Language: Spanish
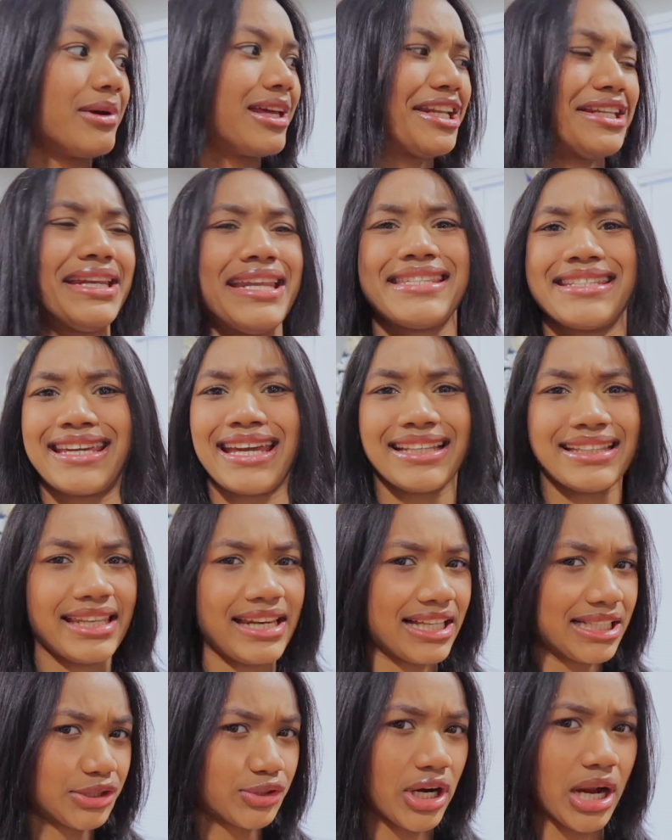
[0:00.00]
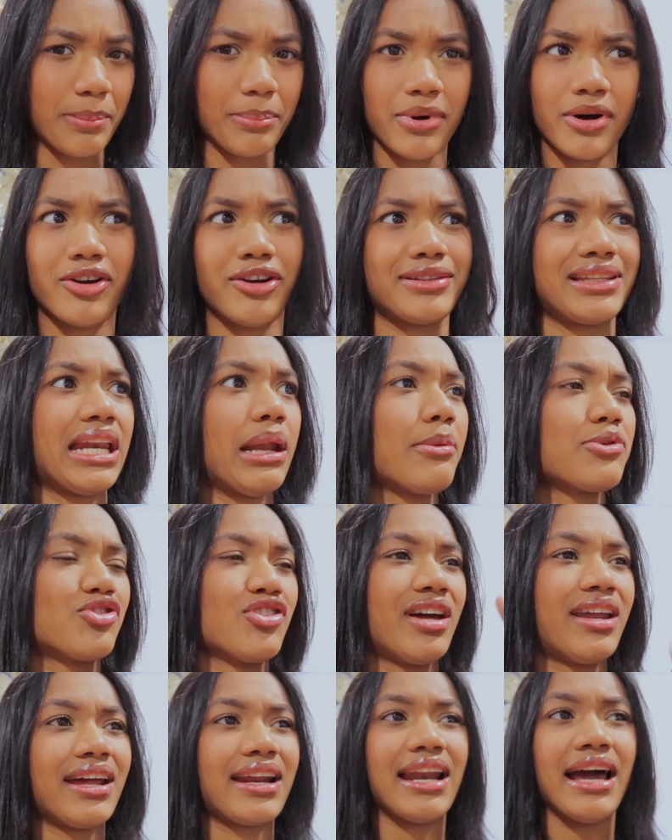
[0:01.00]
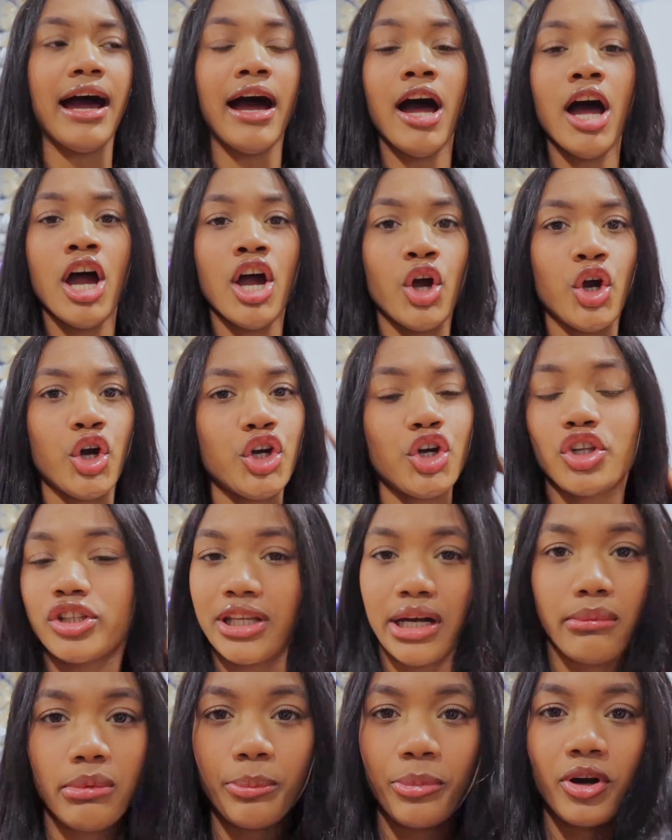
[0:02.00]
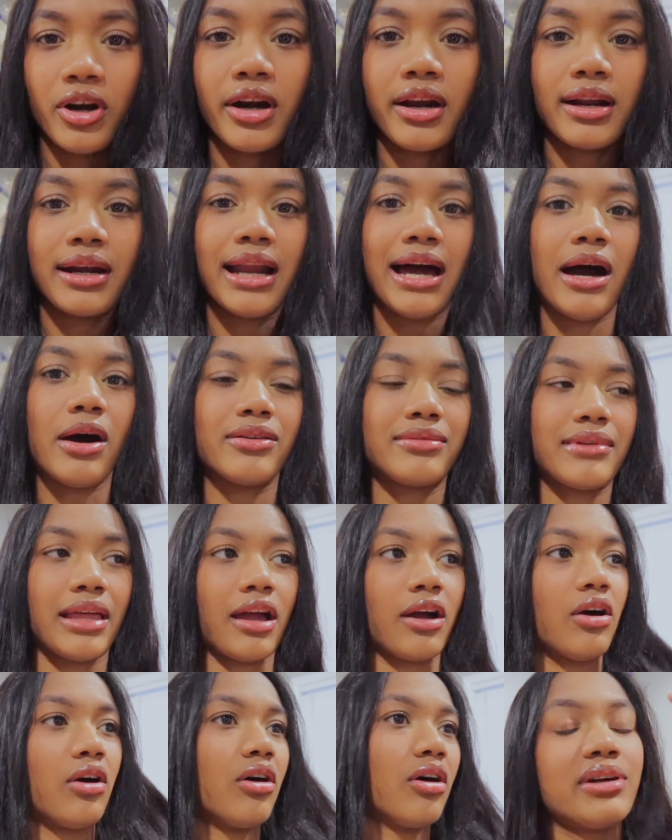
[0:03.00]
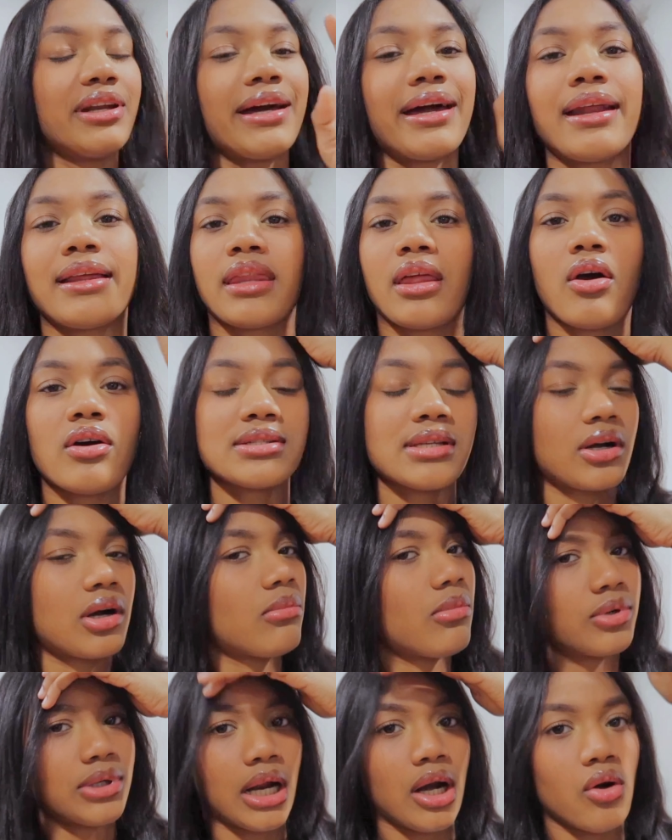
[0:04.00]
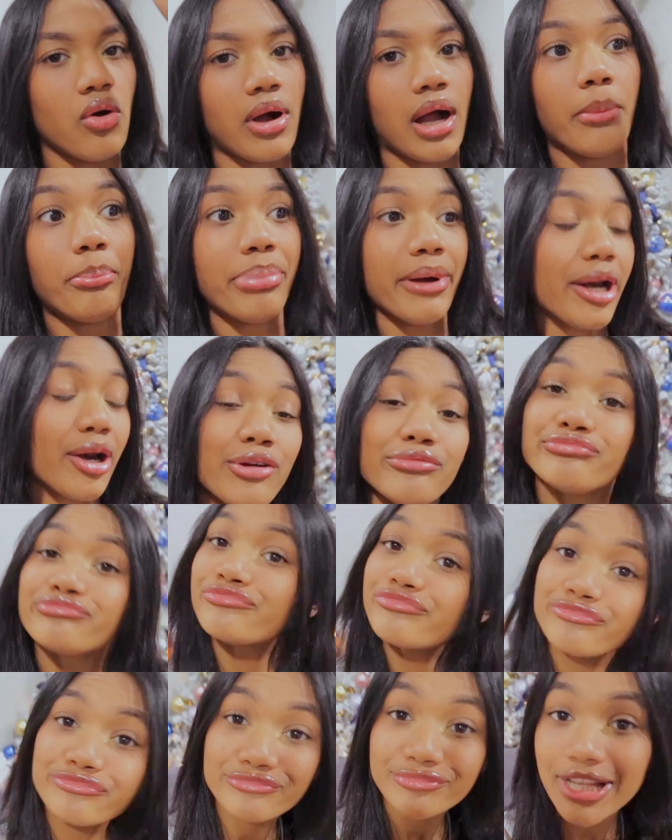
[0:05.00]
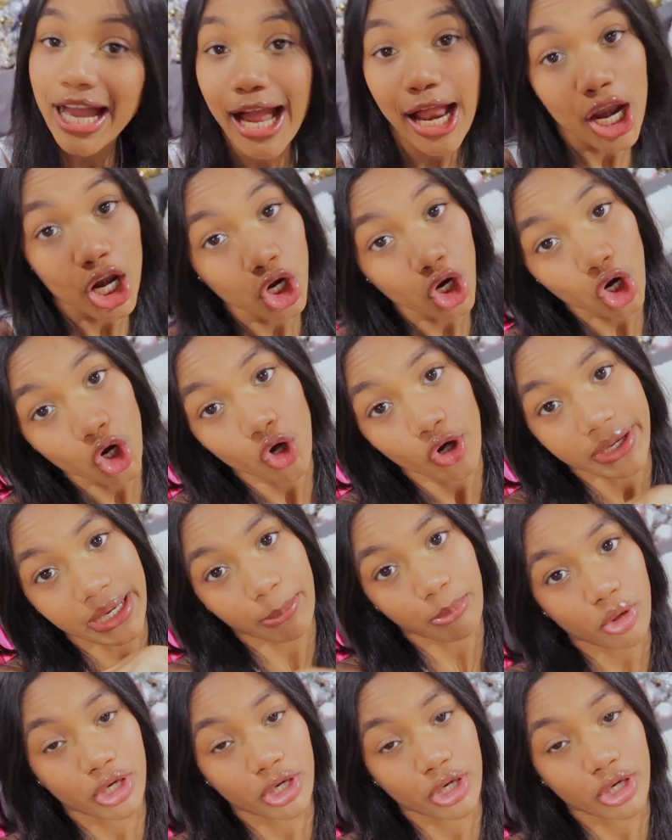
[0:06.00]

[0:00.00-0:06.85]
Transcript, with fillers: Miren, ni siquiera tenía tripod, no tenía mis sueño arreglados, no tiene mi pelo arreglado, tengo esta cosa como una loca, pero lo logré